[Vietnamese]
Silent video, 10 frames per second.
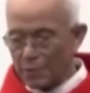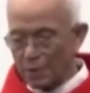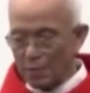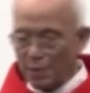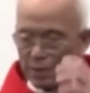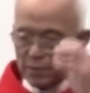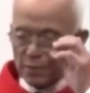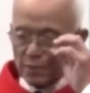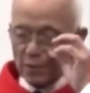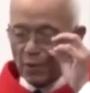Tôi biết
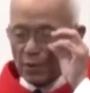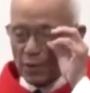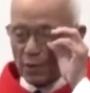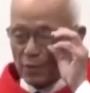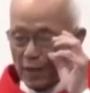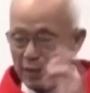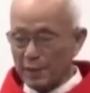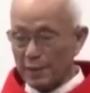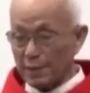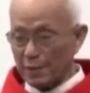tôi đố câu này
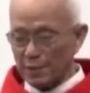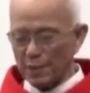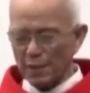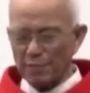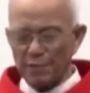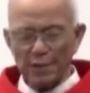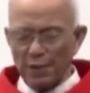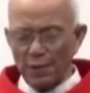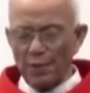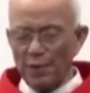thì thừa vì
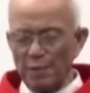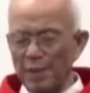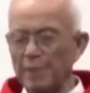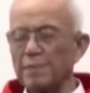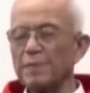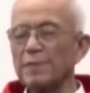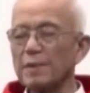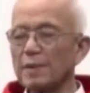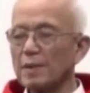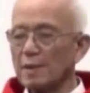nhiều người biết.
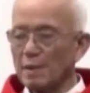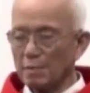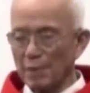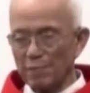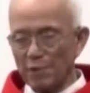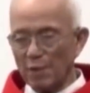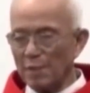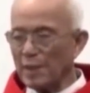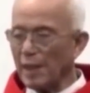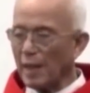Mình vừa
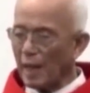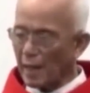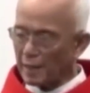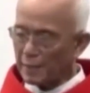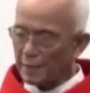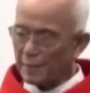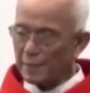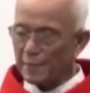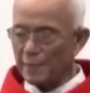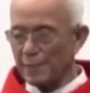mới nghe hát
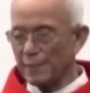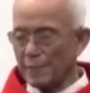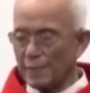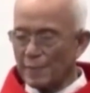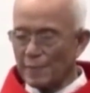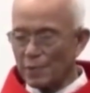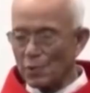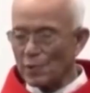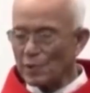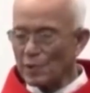
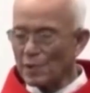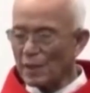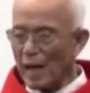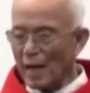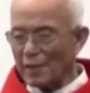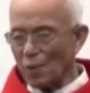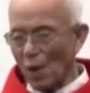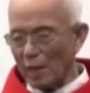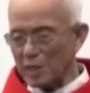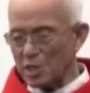Chúa thương ai
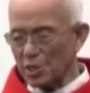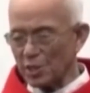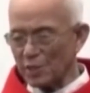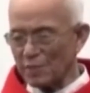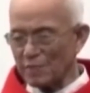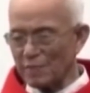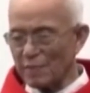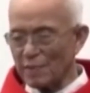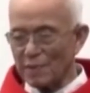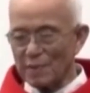đoạn trường
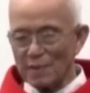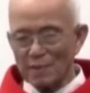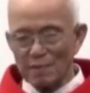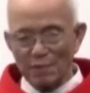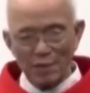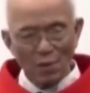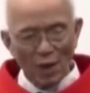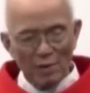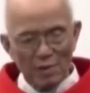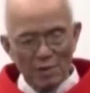Vậy
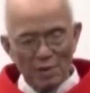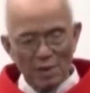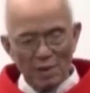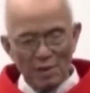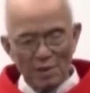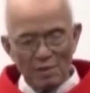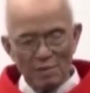đoạn trường là gì?